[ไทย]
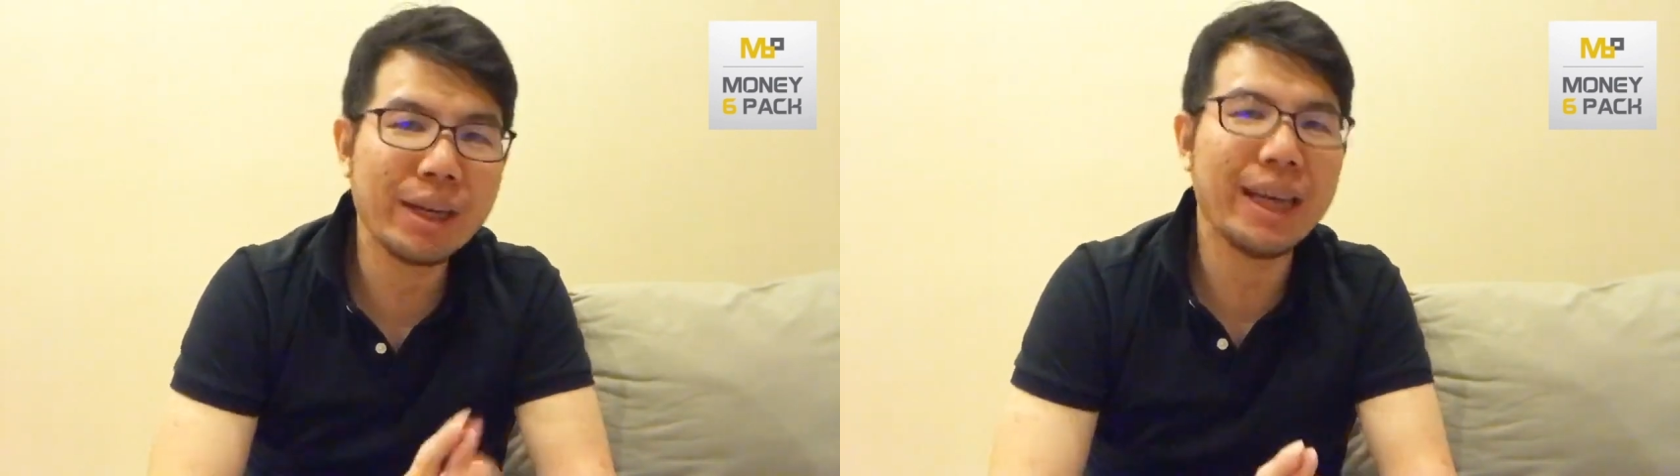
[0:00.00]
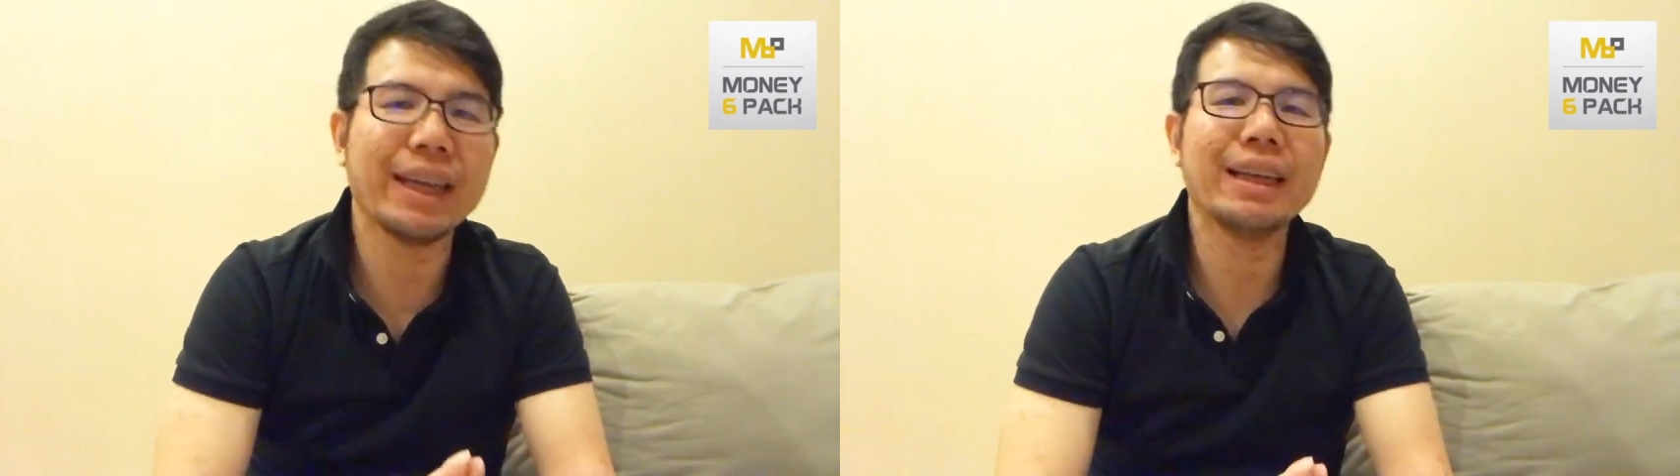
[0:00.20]

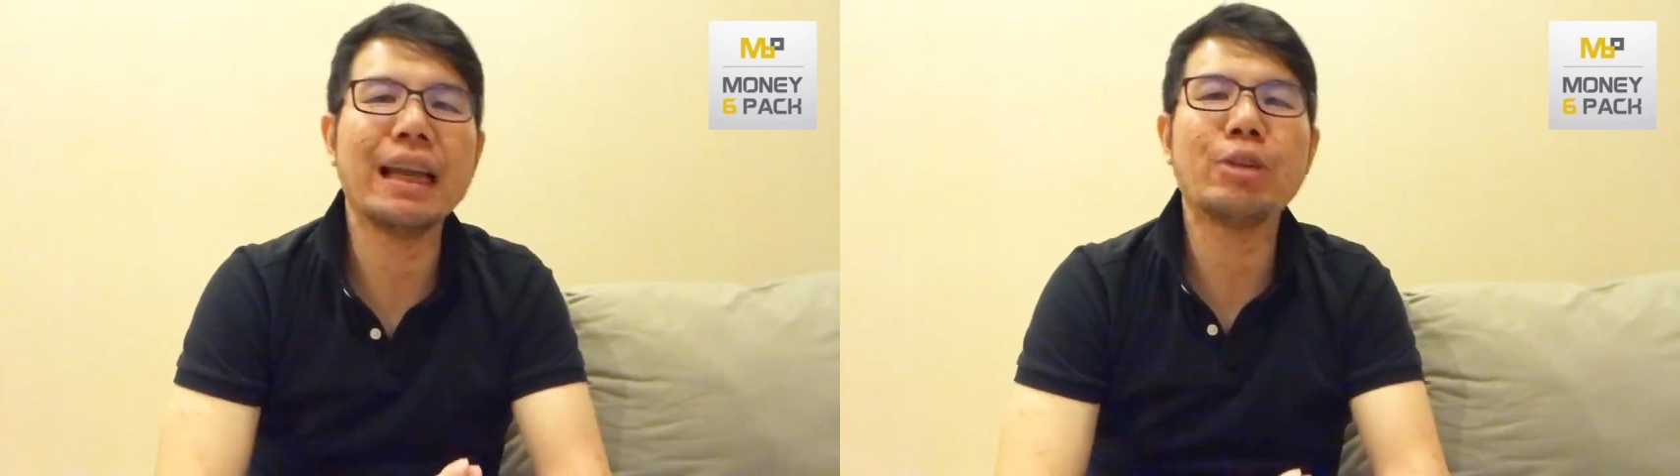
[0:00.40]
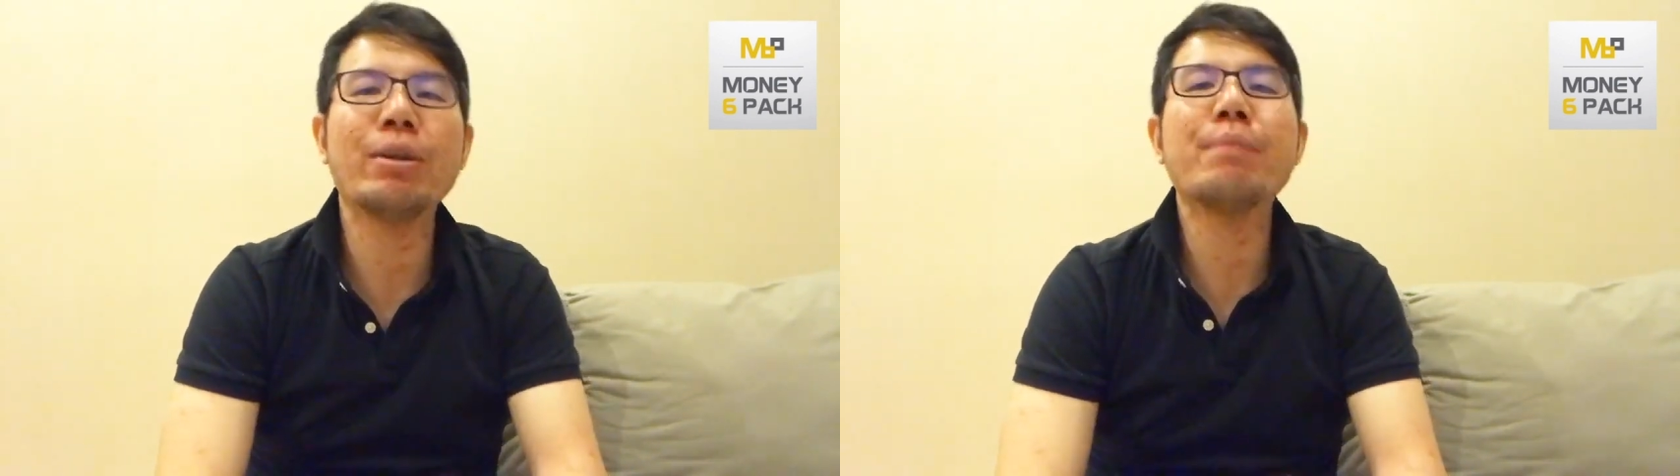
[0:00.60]
กิจและ
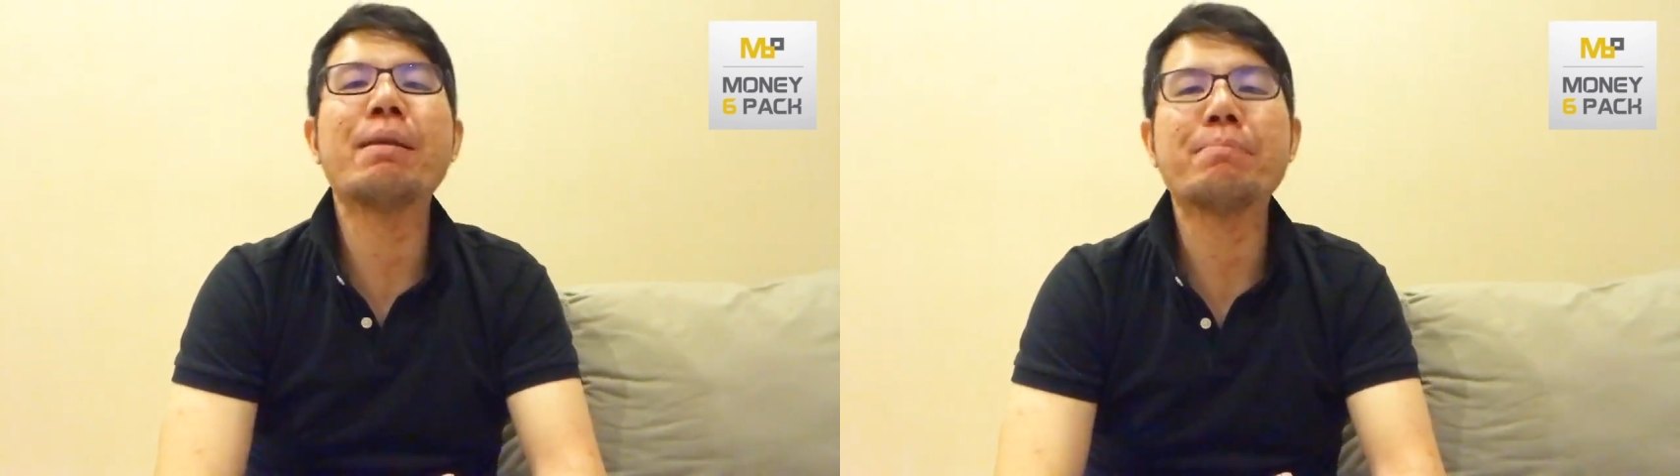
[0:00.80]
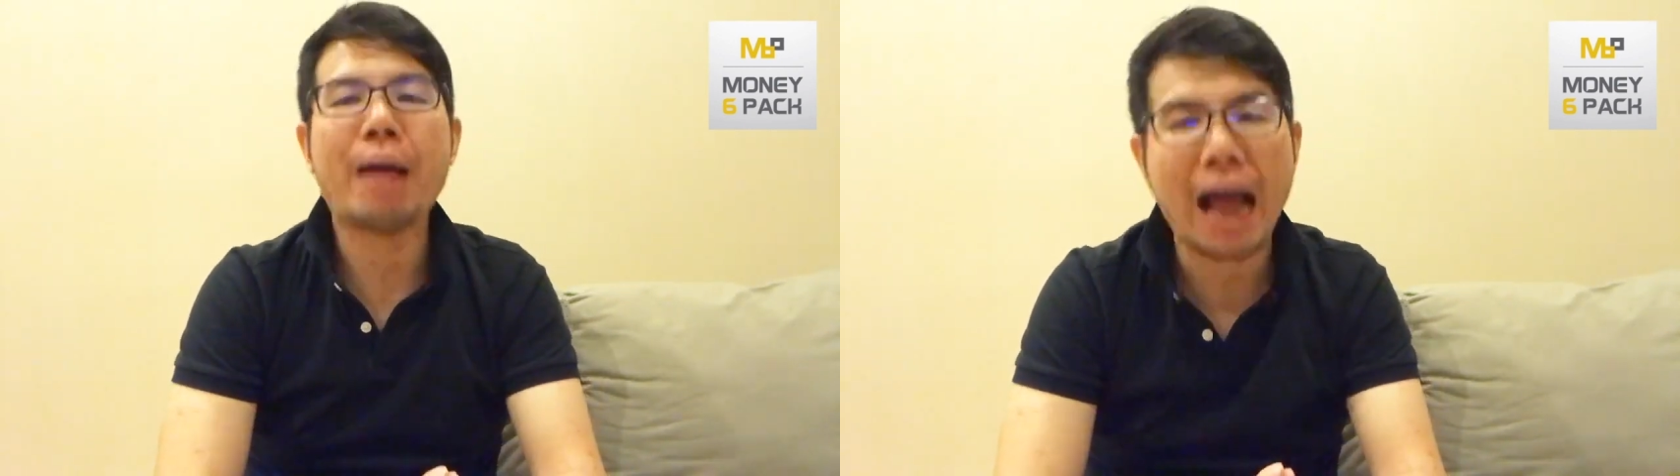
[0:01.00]
ธุรกิจผิด
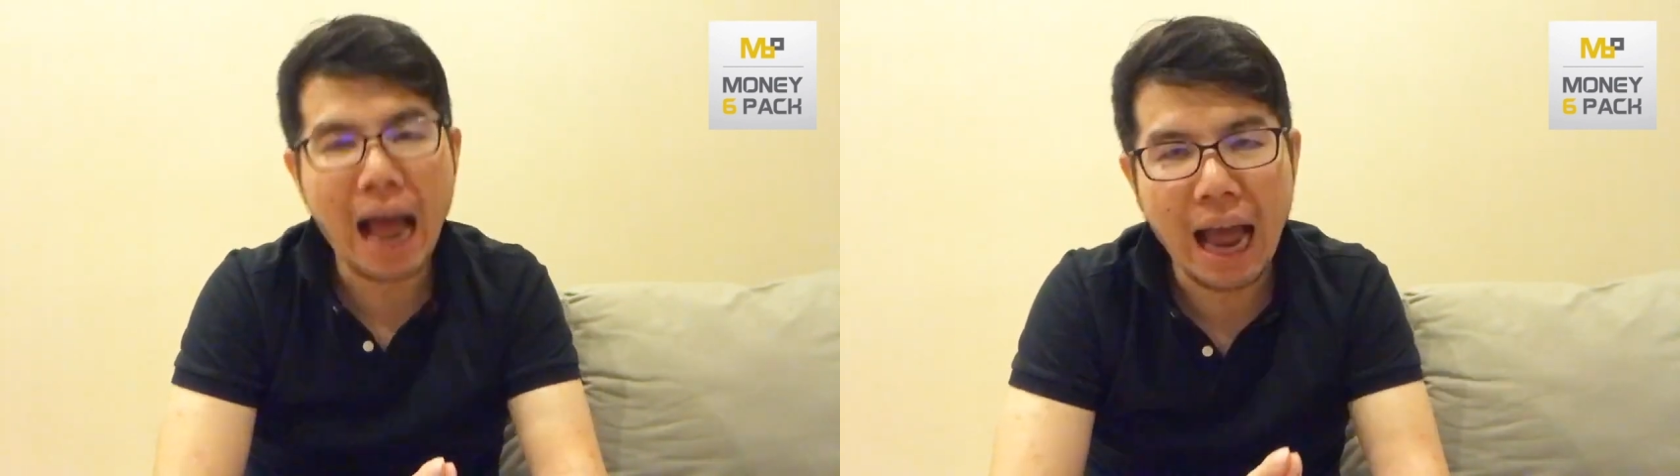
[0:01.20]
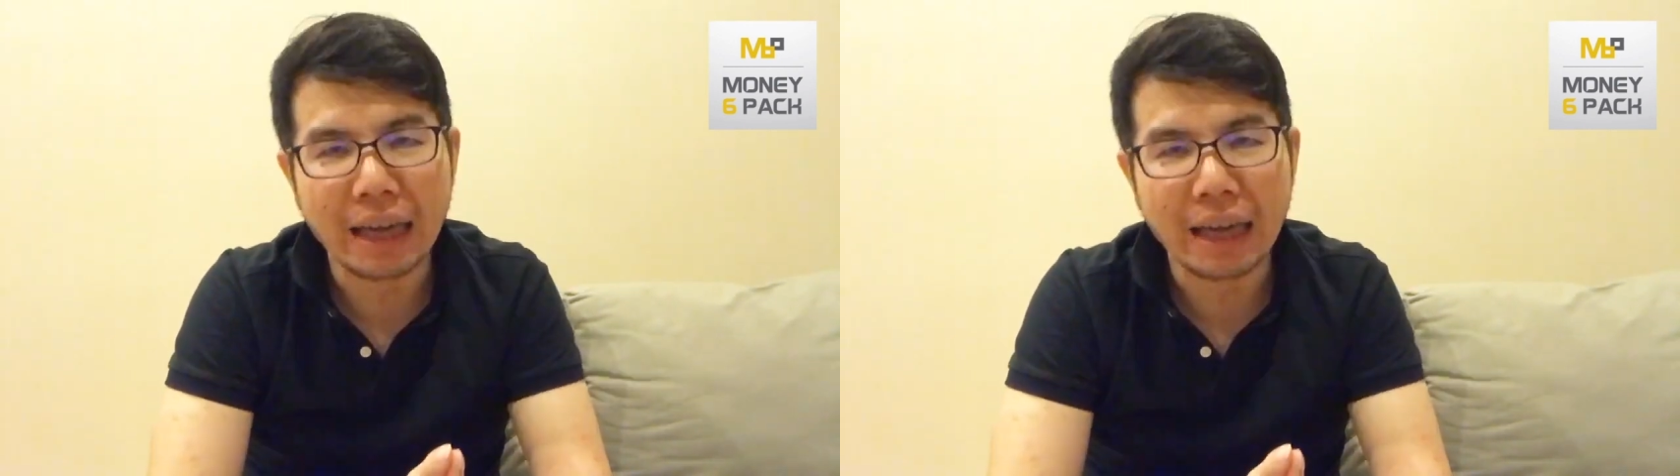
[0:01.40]
พลาด